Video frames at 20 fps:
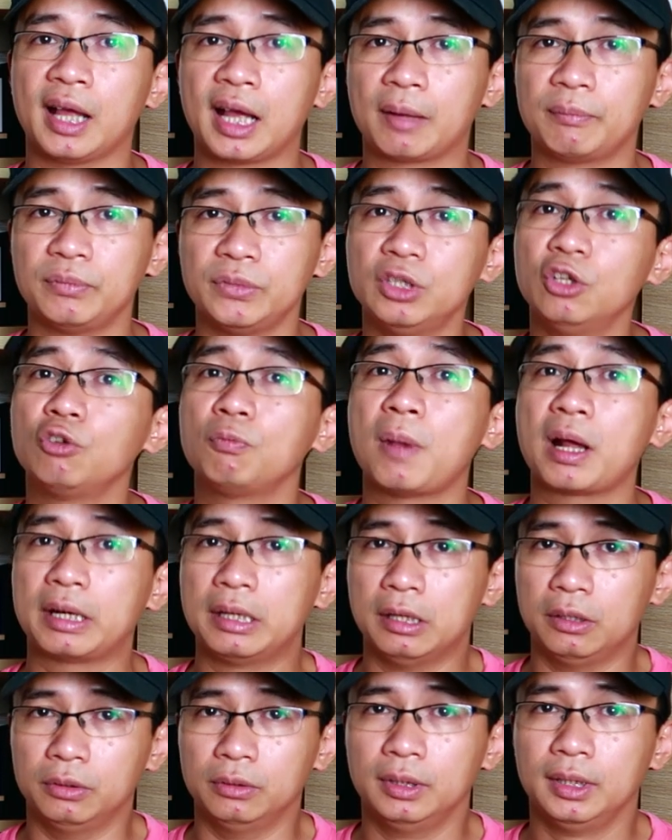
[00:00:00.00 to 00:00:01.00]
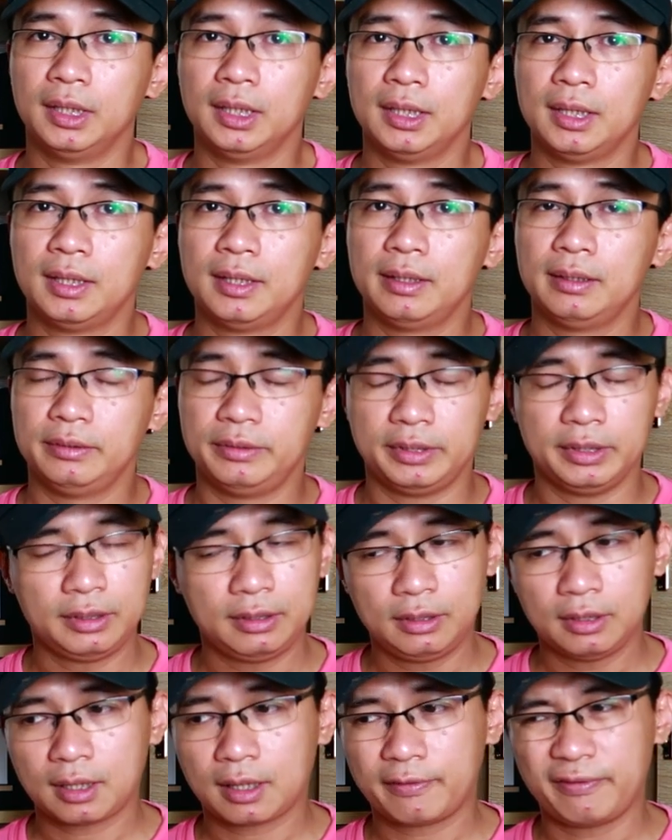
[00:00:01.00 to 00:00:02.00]
nam như lúc ban đầu.
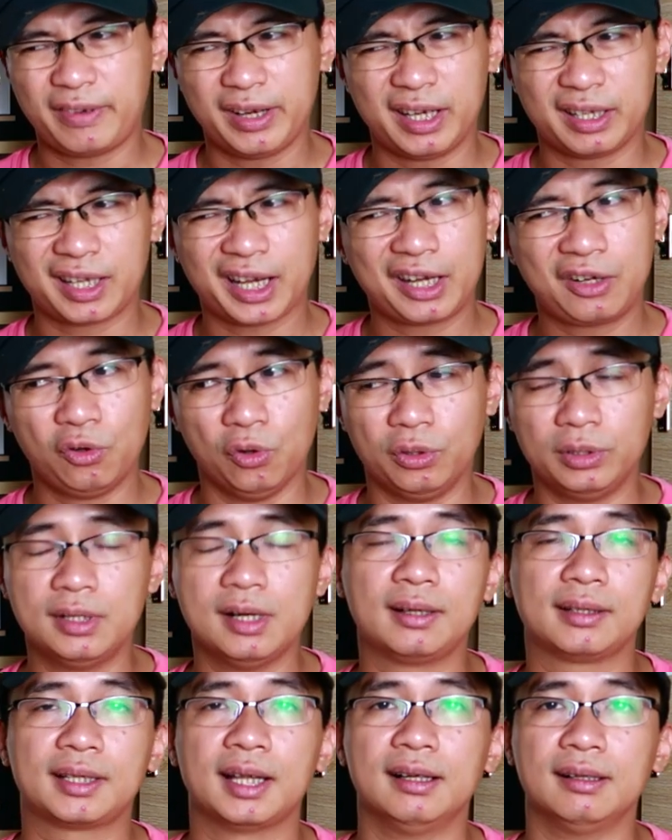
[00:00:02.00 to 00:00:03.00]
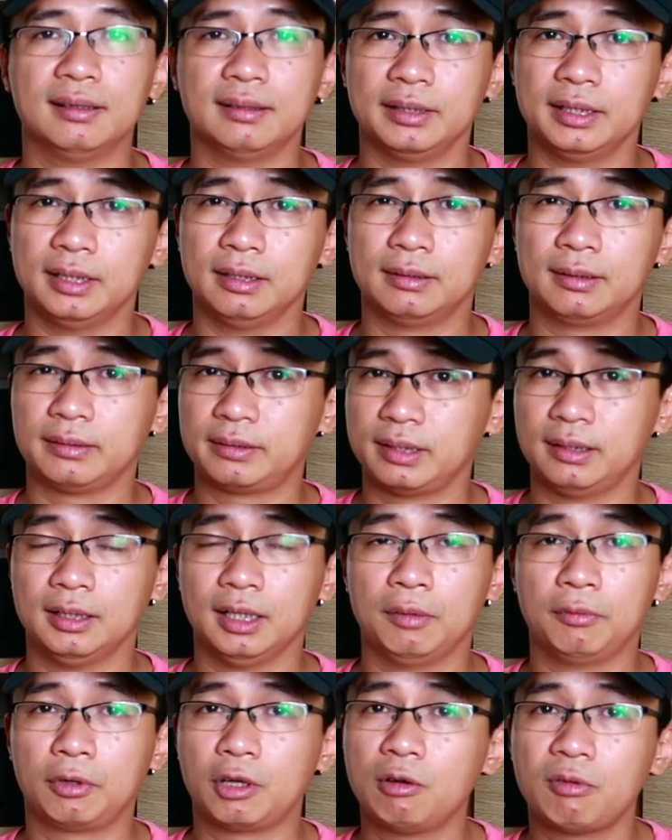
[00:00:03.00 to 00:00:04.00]
Chứ về thay đổi thượng tầng thì thực
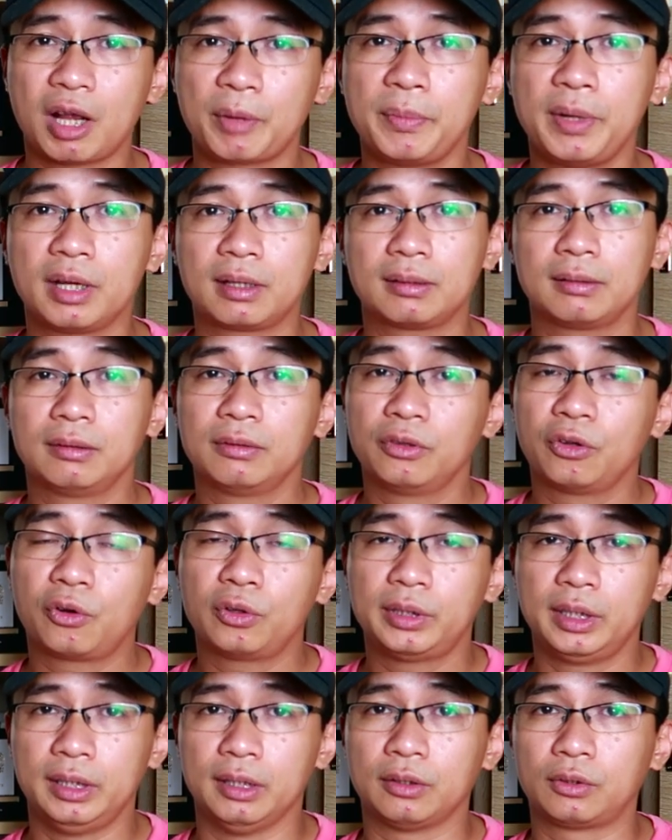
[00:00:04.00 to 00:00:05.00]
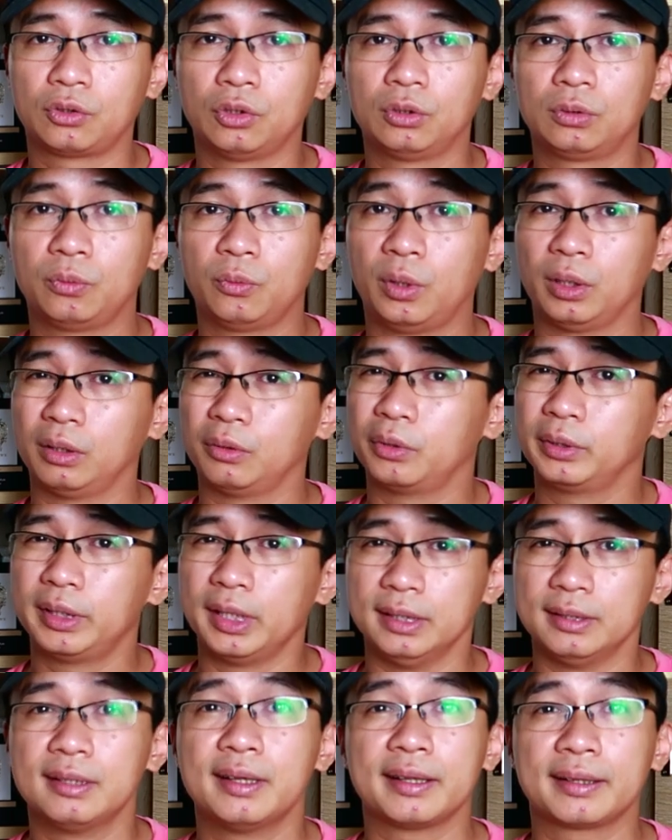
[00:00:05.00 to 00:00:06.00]
sự là không ai biết, nó có thể là tốt hoặc nó có
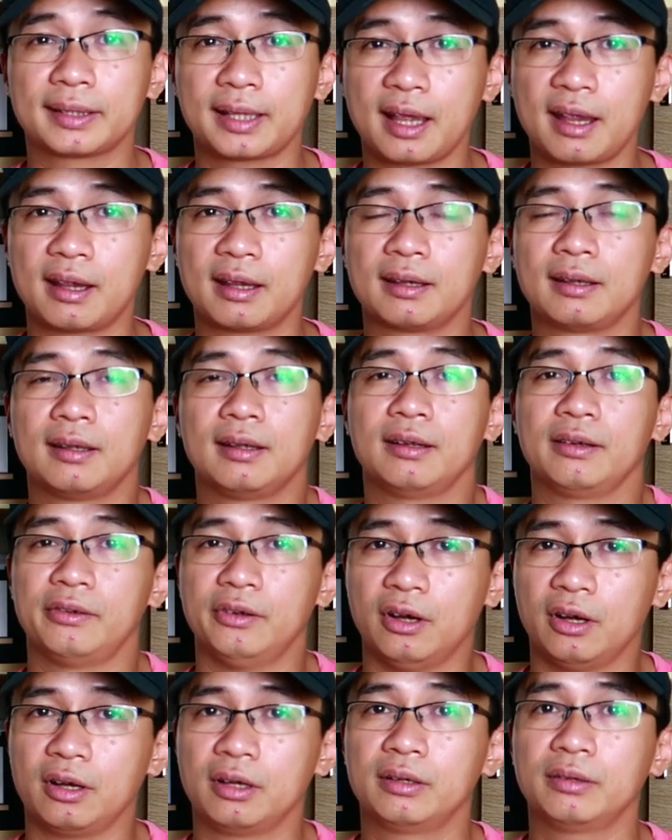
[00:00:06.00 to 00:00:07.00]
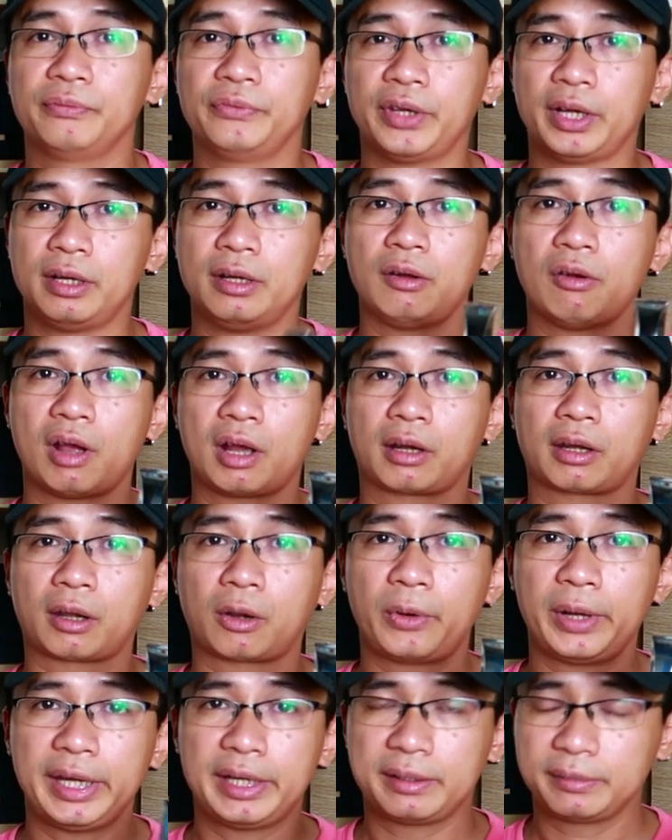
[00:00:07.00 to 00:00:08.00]
thể rất là tệ. Đó, nhà nước hoa
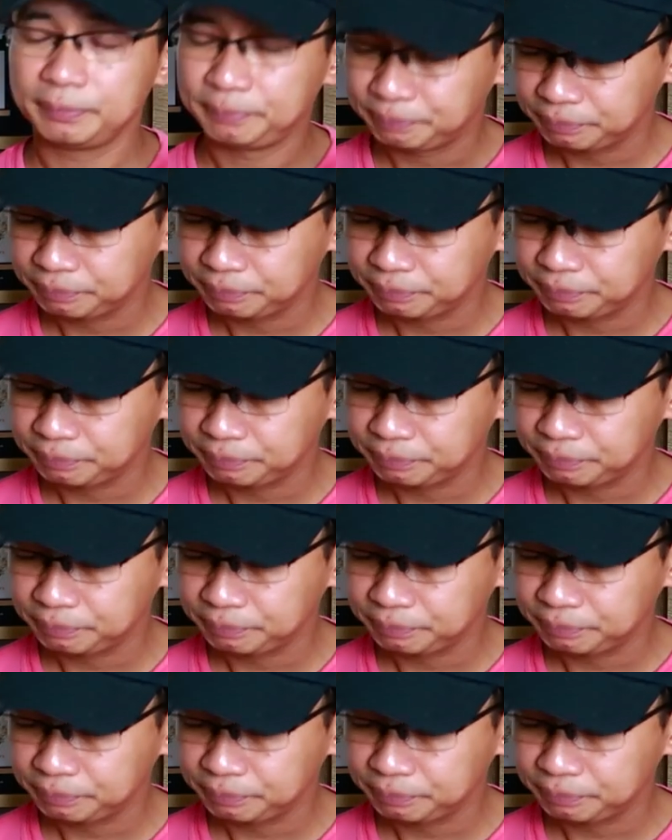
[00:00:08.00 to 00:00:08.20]
Creed.